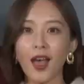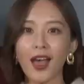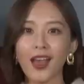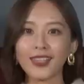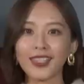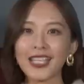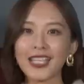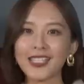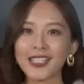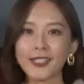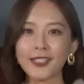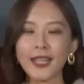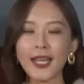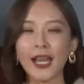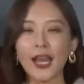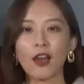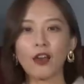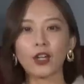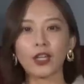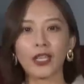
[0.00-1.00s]
嗯，那接下
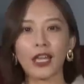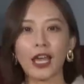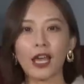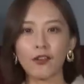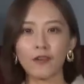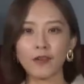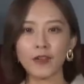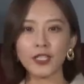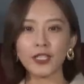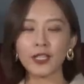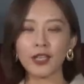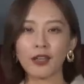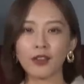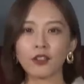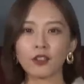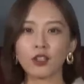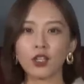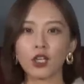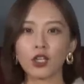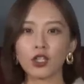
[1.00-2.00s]
来要跟大家分享
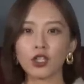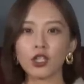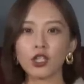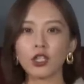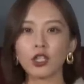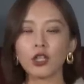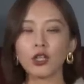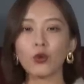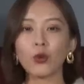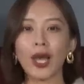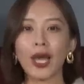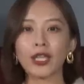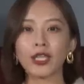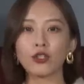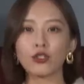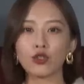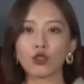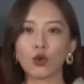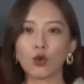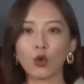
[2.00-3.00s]
的呢是另外
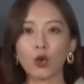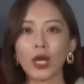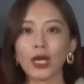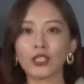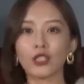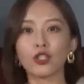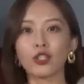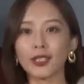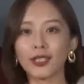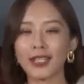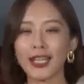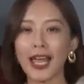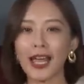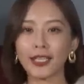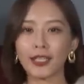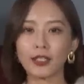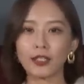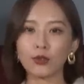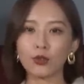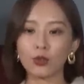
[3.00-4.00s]
一种款式的大衣，